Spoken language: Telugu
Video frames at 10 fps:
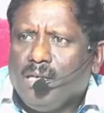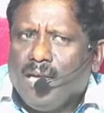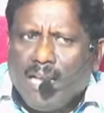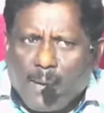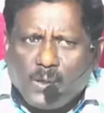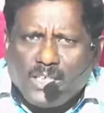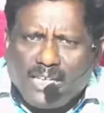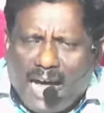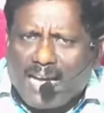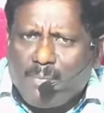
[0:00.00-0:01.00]
లేకపోతే
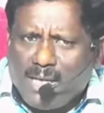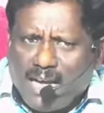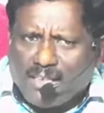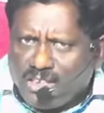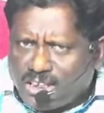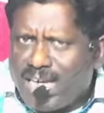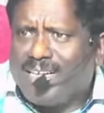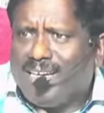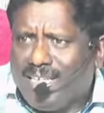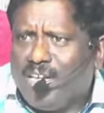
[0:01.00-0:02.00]
నాకేమైనా అతిశయం
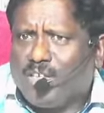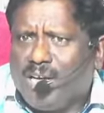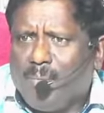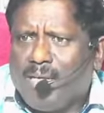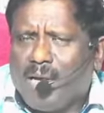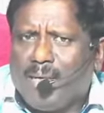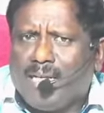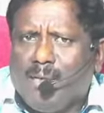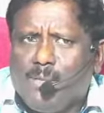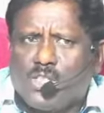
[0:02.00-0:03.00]
కలిగినట్టుగా మీకేమైనా
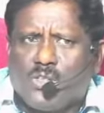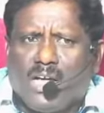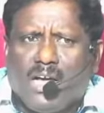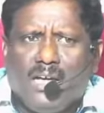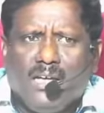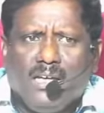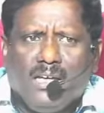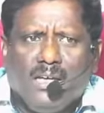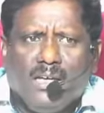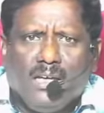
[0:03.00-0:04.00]
అనిపిస్తుందా
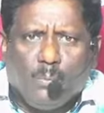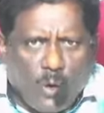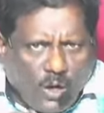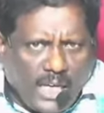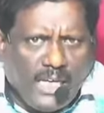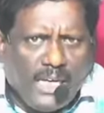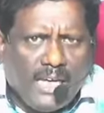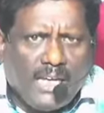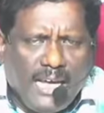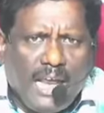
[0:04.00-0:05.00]
పోనీ
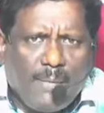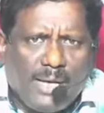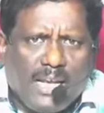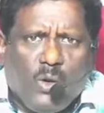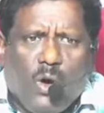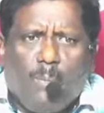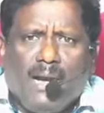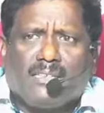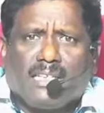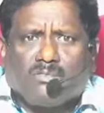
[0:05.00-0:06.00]
నేనేమైనా
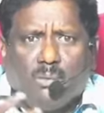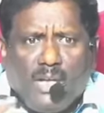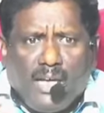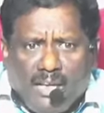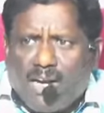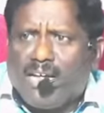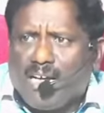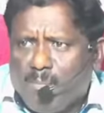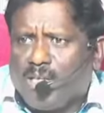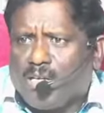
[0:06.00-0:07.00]
లోబడే తత్వము
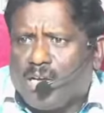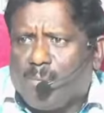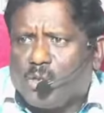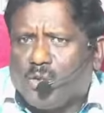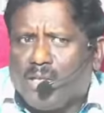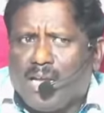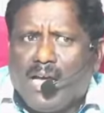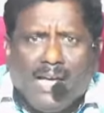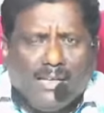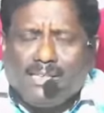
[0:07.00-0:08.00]
లేనివాడిగా మీకు కనబడుతున్నానా
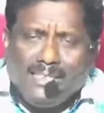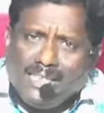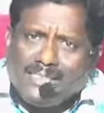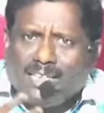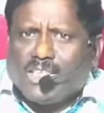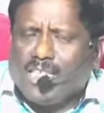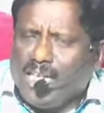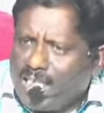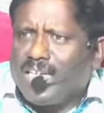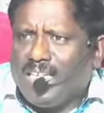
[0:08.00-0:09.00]
దయచేసి నాకు
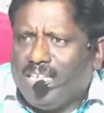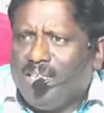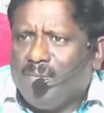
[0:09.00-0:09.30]
తెలియచేయండి